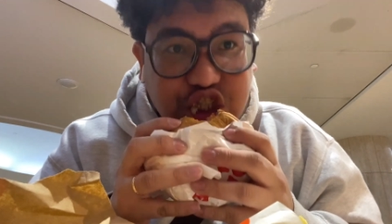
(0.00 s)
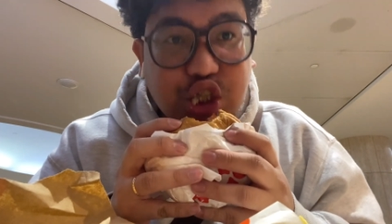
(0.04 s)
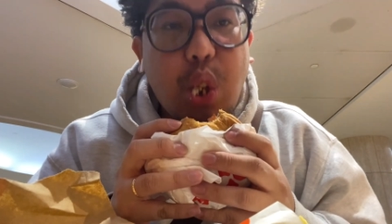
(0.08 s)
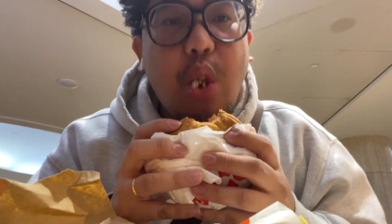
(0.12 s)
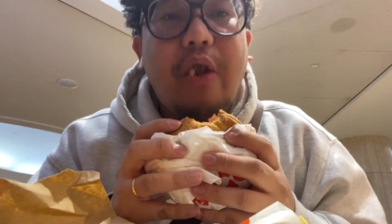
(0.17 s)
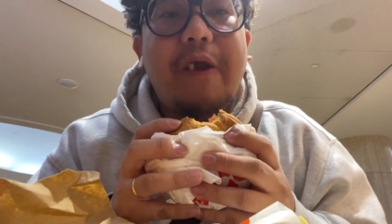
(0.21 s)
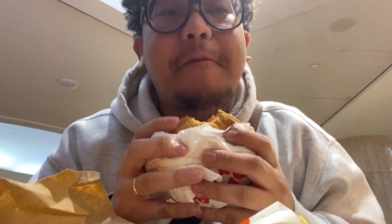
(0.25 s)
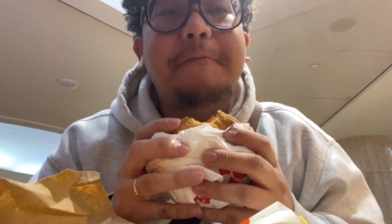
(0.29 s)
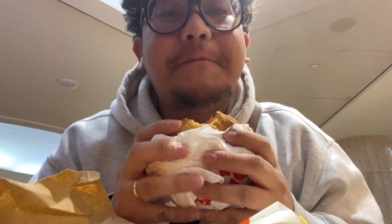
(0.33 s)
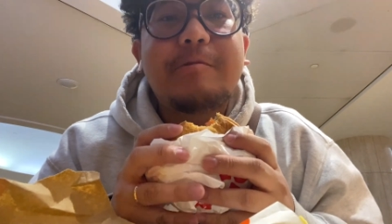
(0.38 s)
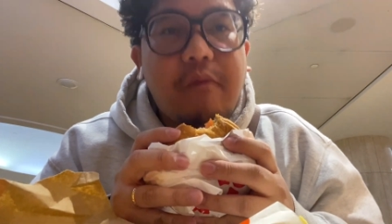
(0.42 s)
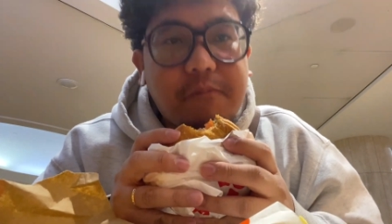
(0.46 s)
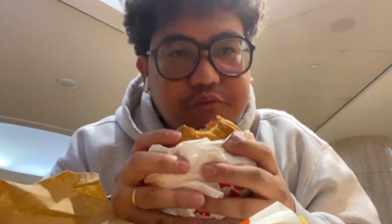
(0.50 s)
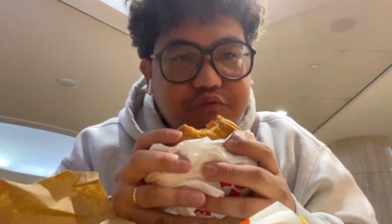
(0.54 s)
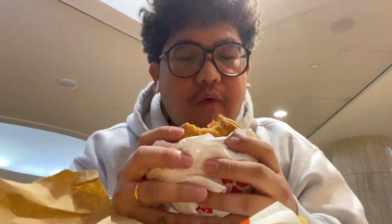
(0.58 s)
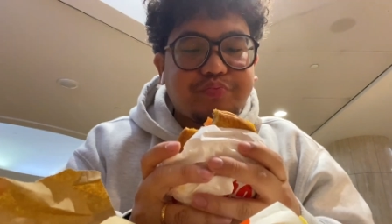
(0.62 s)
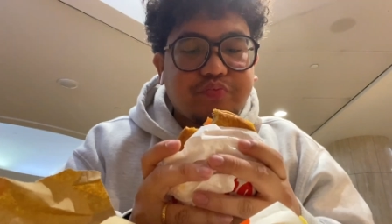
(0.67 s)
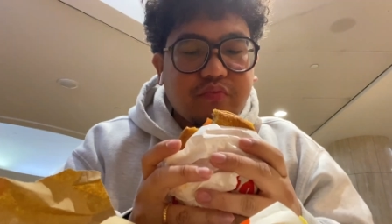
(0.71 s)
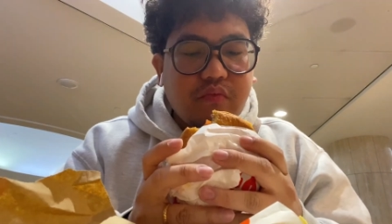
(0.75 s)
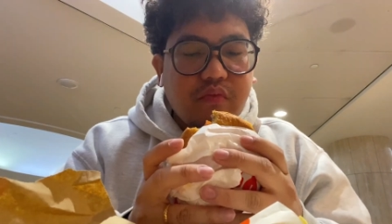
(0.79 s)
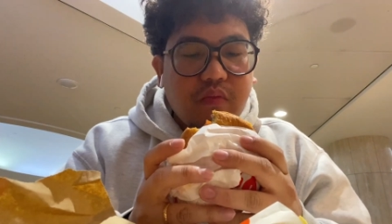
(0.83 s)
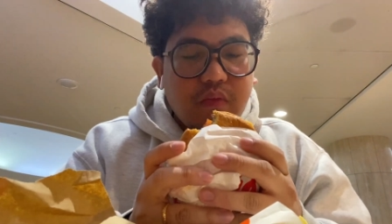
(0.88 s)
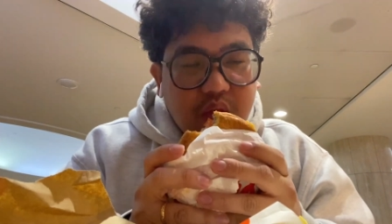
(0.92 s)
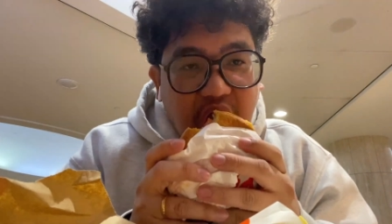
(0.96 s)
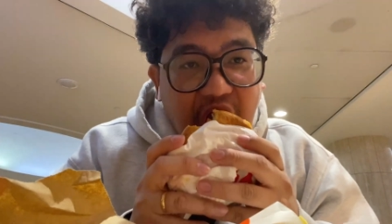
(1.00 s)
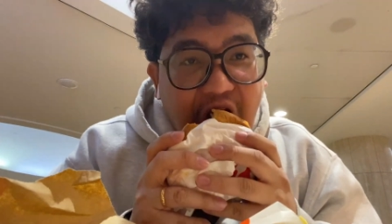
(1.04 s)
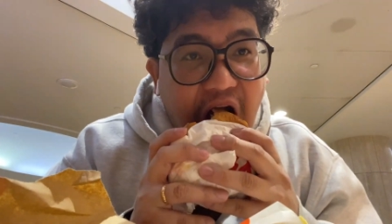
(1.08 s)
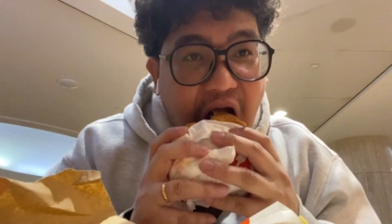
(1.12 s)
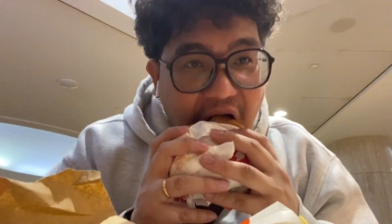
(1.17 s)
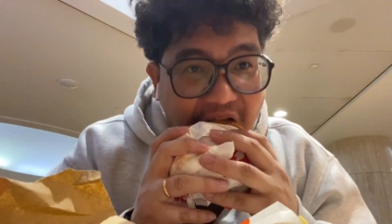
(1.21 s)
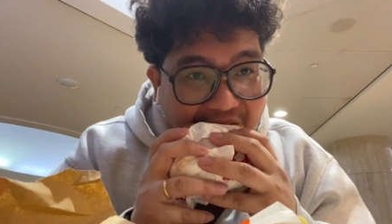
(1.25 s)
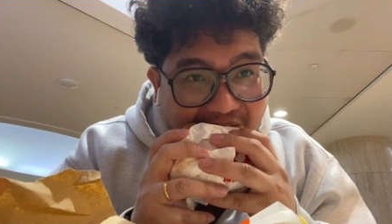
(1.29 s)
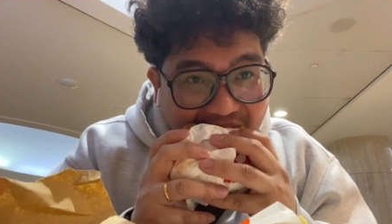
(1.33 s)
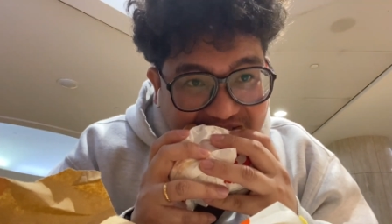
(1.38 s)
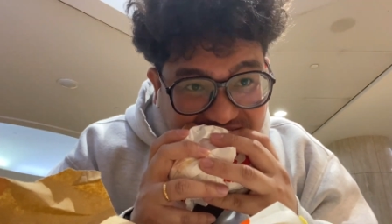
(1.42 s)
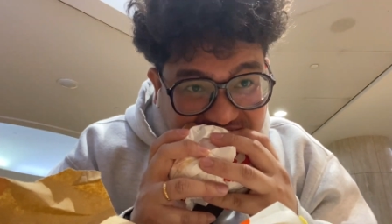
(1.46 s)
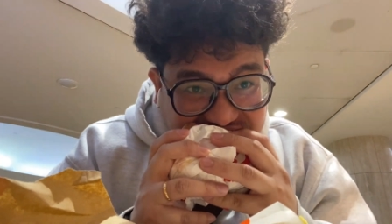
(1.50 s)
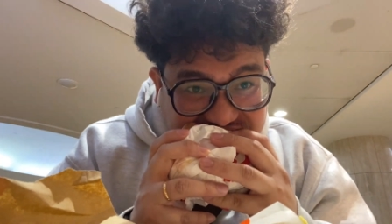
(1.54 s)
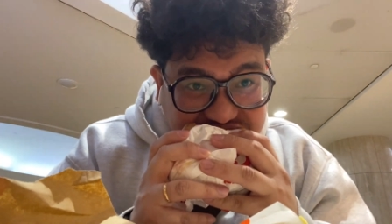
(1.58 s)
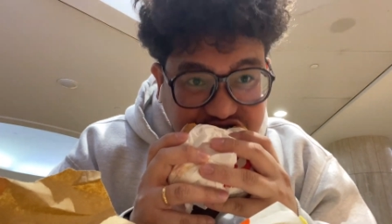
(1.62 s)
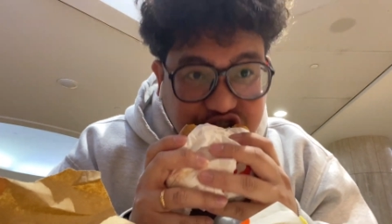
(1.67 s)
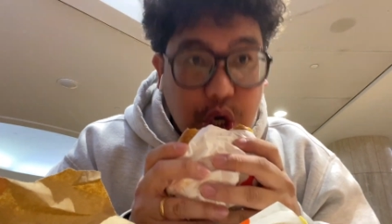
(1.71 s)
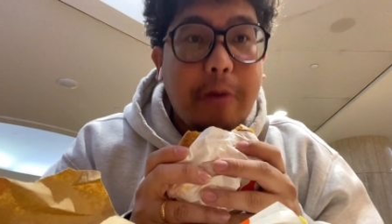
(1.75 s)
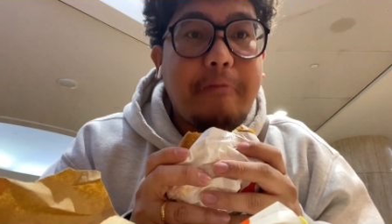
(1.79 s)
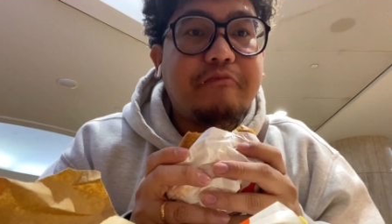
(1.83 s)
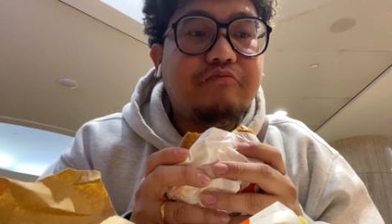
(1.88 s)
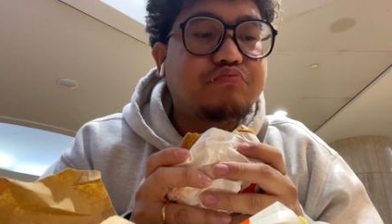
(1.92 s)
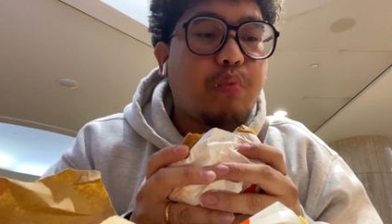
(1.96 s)
Kumain muna ako dito sa Burger
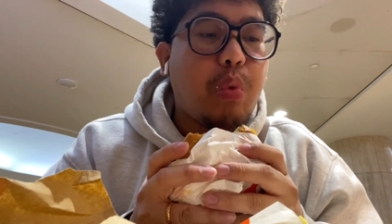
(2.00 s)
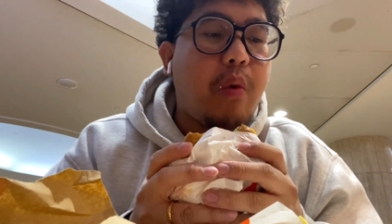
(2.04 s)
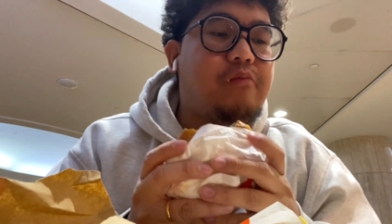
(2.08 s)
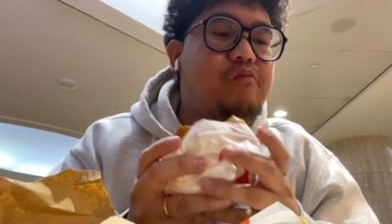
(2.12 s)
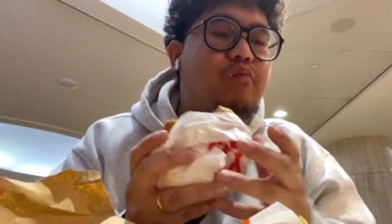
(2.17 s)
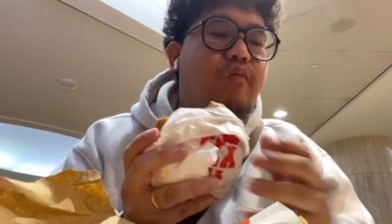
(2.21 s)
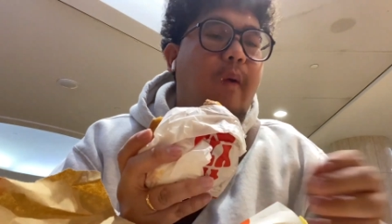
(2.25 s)
King ng